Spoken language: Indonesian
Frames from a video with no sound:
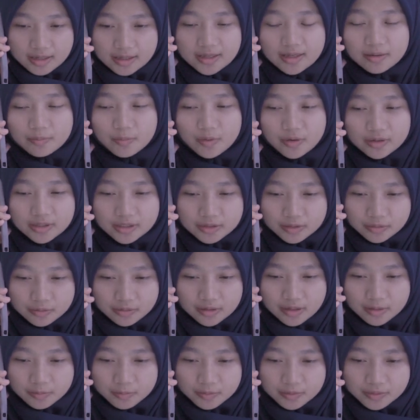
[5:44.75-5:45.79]
Ya, mohon
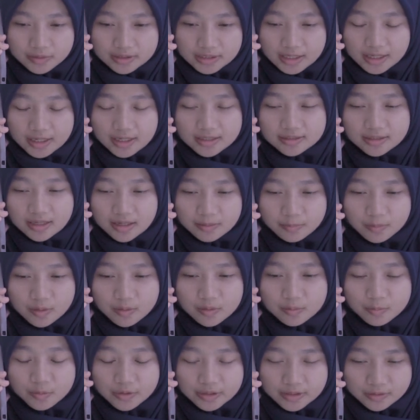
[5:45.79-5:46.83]
ditunggu ya Bun. Sekarang saya mau
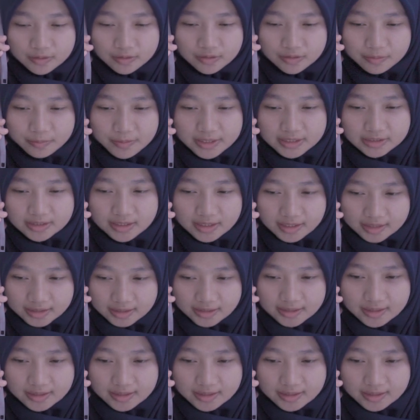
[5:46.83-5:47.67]
hubungin dulu humasnya.